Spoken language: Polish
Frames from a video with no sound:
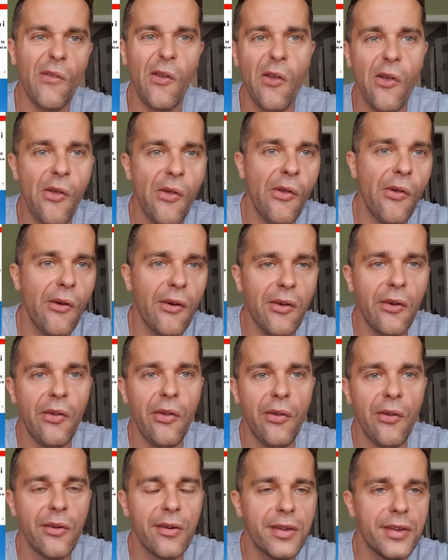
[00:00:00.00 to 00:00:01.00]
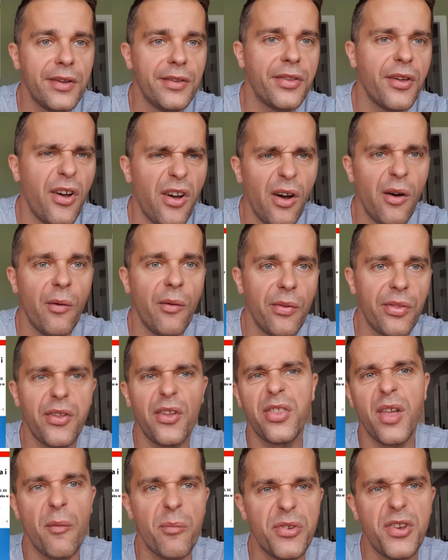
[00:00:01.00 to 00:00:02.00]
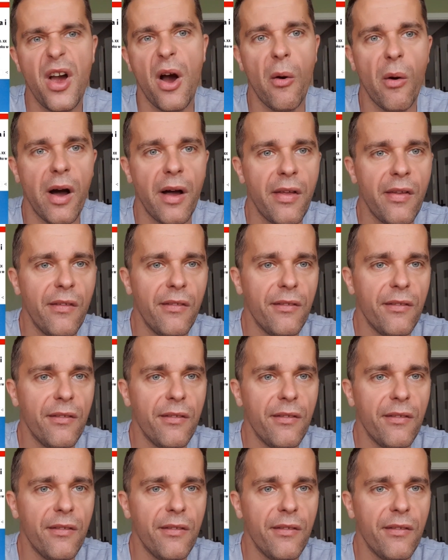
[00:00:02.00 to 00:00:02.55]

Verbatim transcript: Y, I to, to tam działa.